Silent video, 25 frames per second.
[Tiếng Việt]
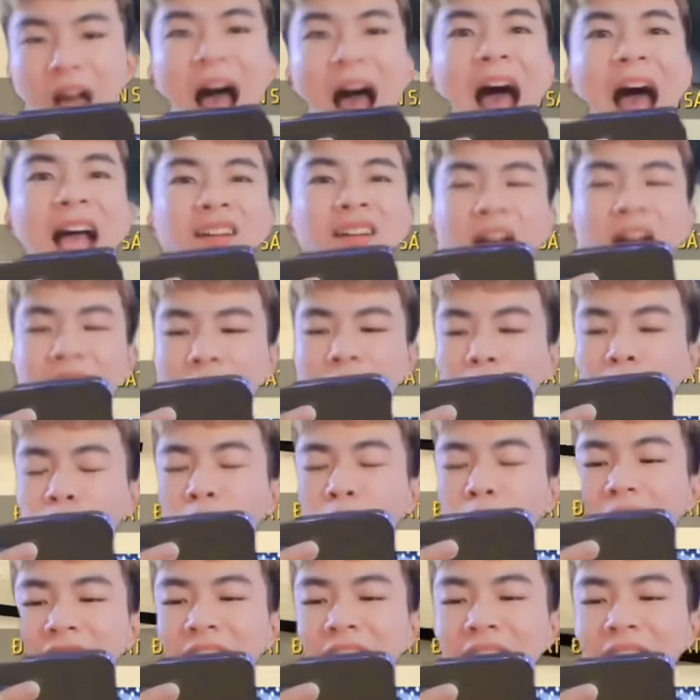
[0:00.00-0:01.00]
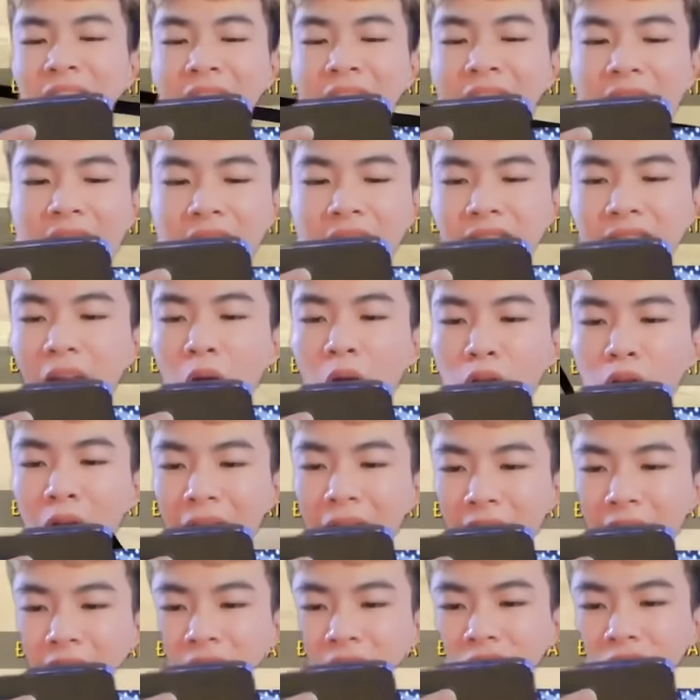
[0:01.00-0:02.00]
2 người sống sót rất là trâu
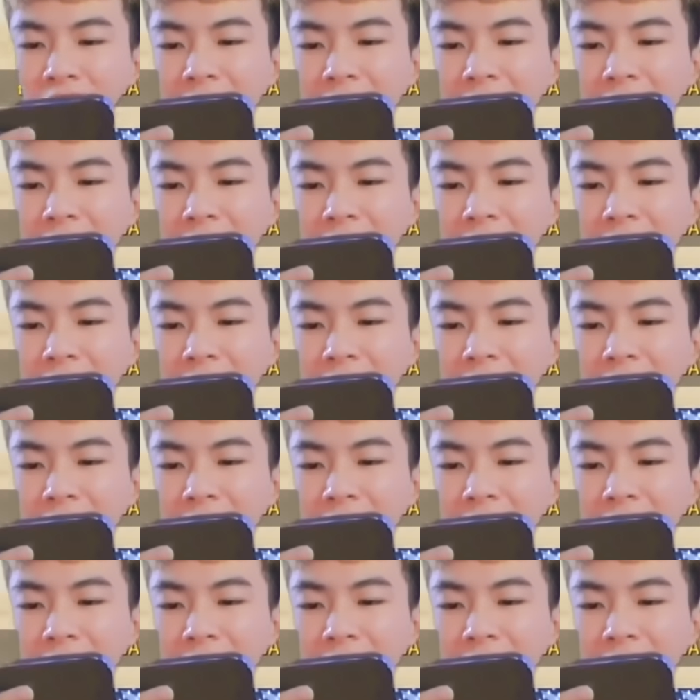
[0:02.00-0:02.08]
luôn.